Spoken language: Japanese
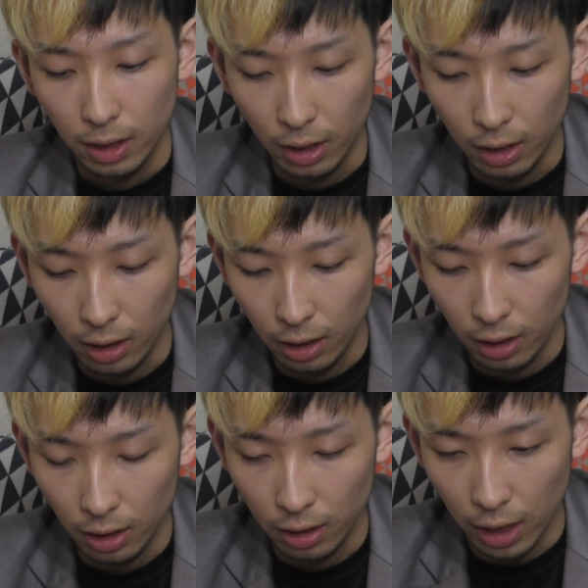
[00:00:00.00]

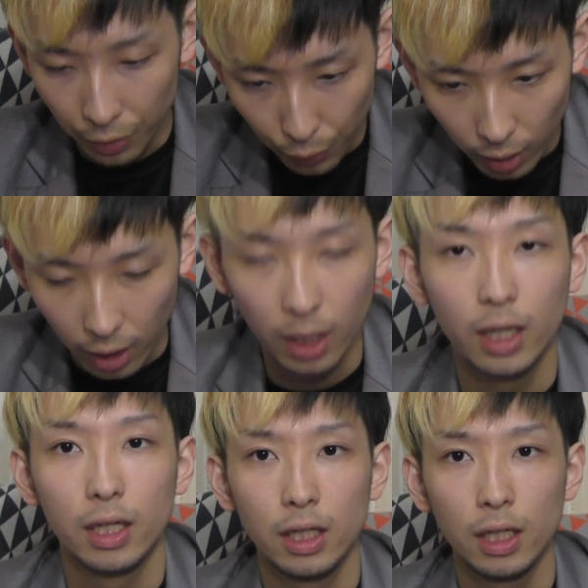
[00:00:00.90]
えー、なんとか、
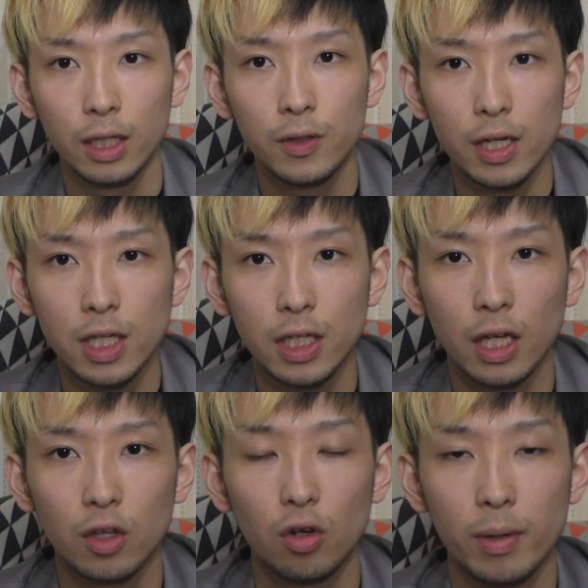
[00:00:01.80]
えー、クリアしてい
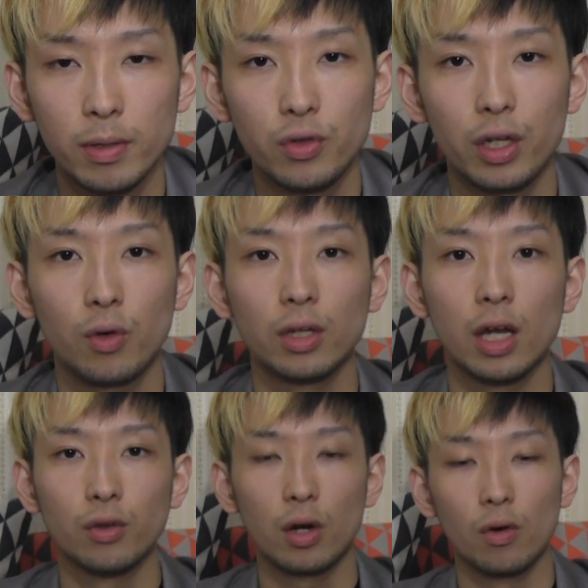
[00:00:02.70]
きたいと思います。というわけで今
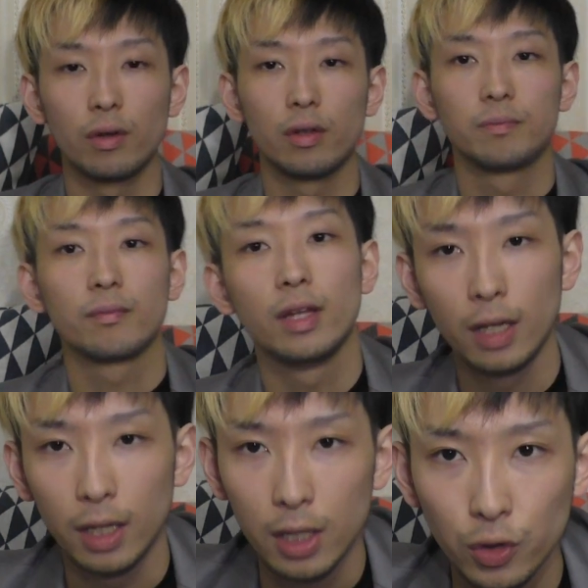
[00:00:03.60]
回はドラゴン、
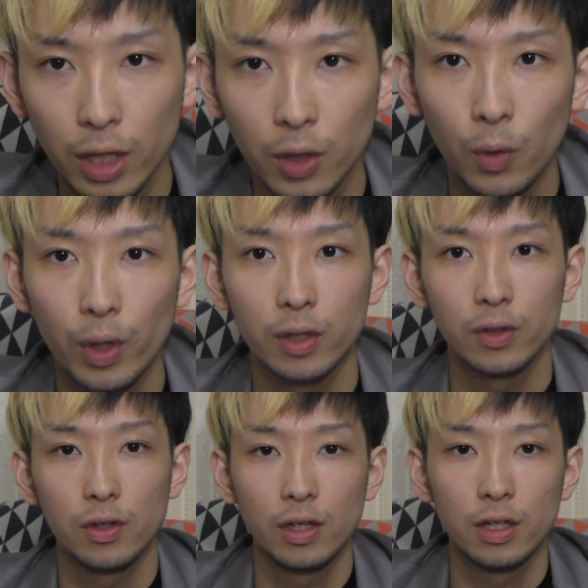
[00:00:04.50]
えー、初見攻略、
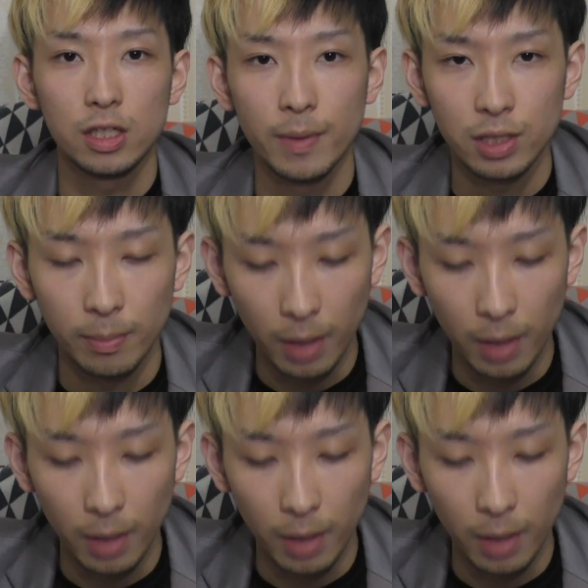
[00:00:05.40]
えー、しました。